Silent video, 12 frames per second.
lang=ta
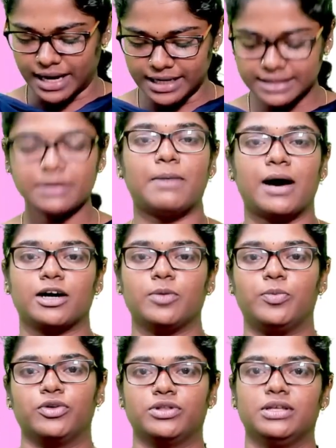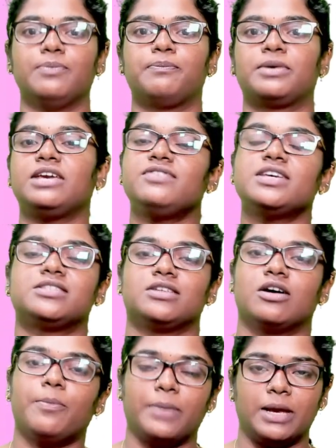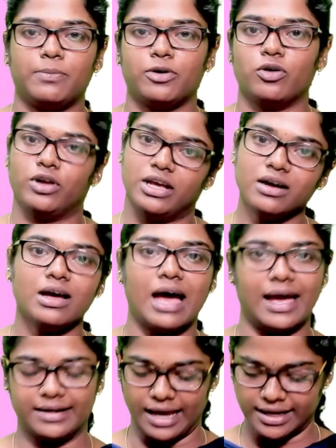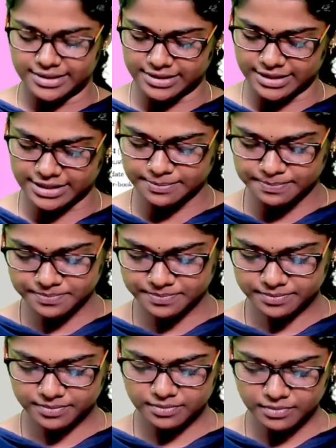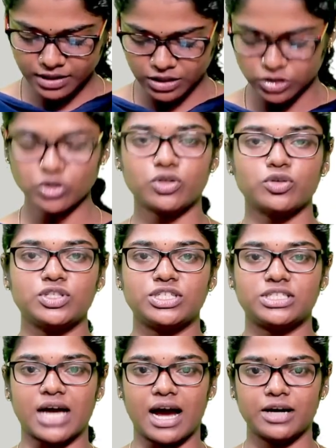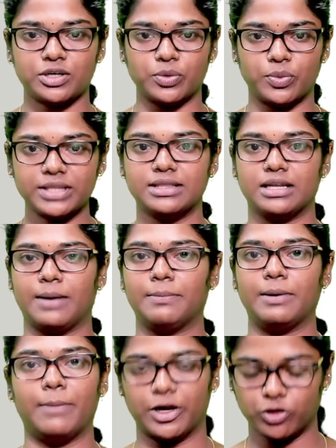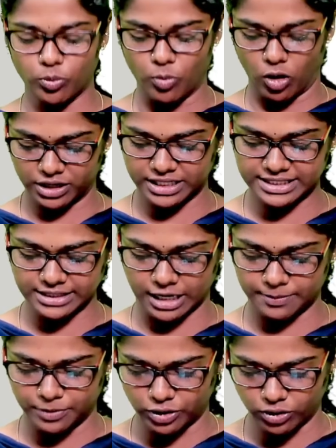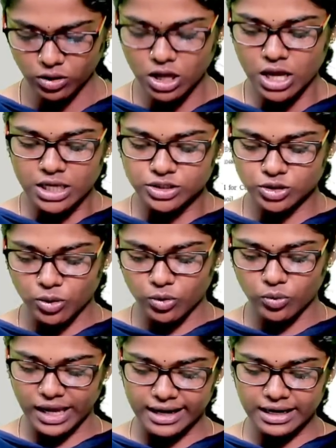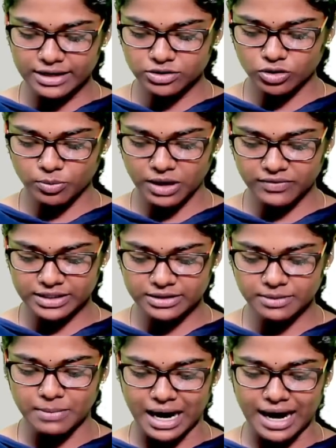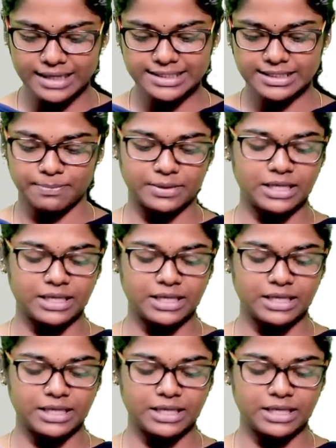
அடுத்து பார்க்க போகிறது ப்ரீவியஸ் இயர் பேப்பருடைய அனாலிசிஸ் ஸோ டு ஸ்டார்ட் வித் நம்ம பயோ பாட்னி ஸ்டார்ட் பண்ணுறோம் ஸோ உங்கள் எல்லாத்துக்குமே வந்து மார்க்ஸ் எப்படி